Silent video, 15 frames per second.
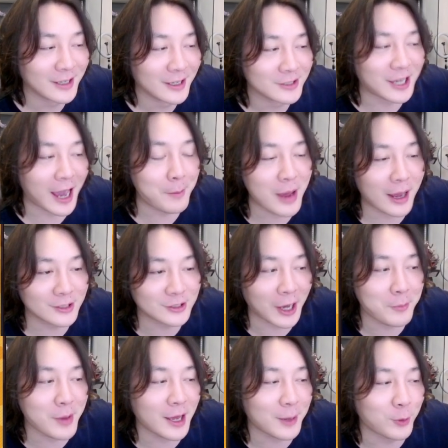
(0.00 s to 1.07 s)
前面前
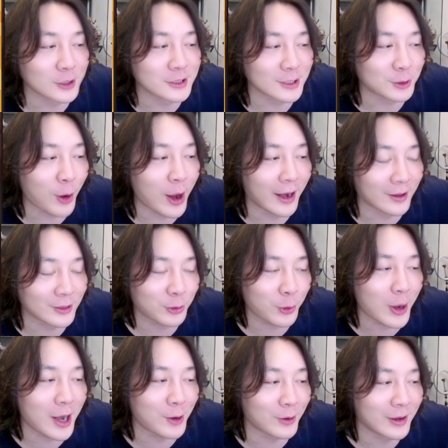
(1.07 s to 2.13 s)
面一波是推了推
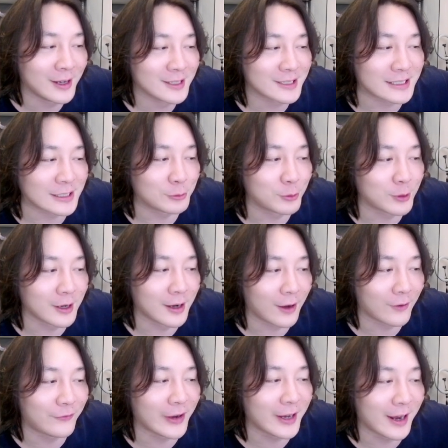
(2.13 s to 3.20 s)
了四五个，
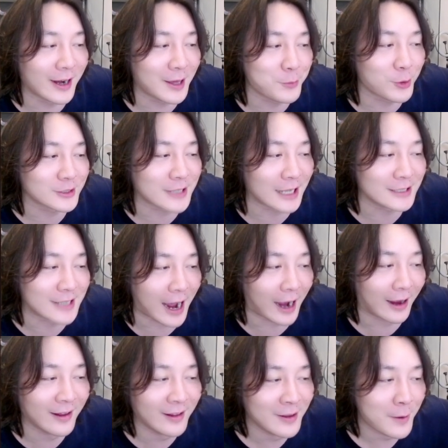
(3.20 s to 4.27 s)
分割了一波战场，
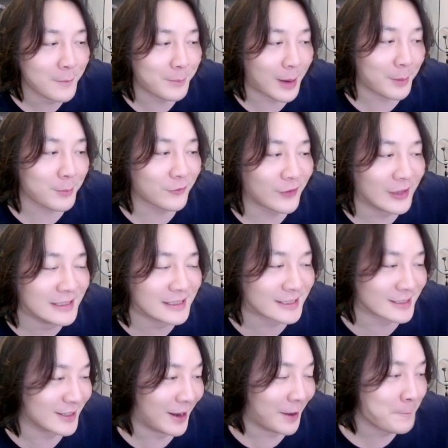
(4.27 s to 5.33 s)
把他们分死了，